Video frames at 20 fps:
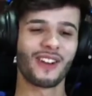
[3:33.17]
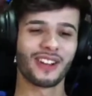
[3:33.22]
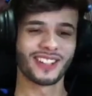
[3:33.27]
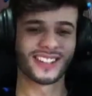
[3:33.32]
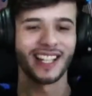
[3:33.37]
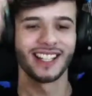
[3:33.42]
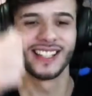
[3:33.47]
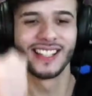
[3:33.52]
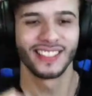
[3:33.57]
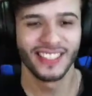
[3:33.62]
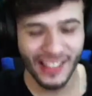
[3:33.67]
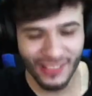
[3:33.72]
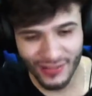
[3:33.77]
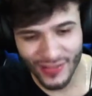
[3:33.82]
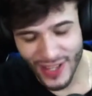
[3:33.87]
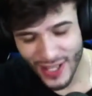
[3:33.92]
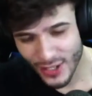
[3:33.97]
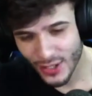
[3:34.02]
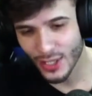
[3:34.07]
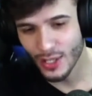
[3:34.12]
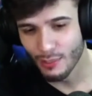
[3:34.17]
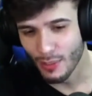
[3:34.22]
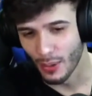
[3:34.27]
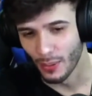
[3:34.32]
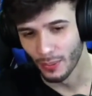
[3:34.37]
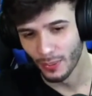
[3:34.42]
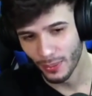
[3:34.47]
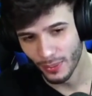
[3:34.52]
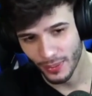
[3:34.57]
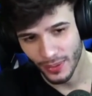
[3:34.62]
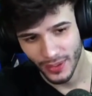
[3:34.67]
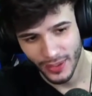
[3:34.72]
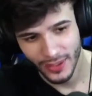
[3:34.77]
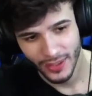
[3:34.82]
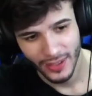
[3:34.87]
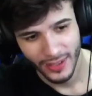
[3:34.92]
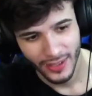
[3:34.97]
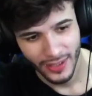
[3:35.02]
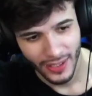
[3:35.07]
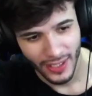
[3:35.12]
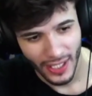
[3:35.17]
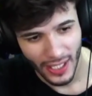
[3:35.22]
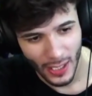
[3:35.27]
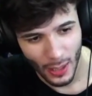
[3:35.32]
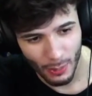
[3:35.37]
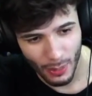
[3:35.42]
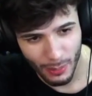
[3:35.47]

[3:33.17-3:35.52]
gostei desse vídeo, irmão. Olha lá,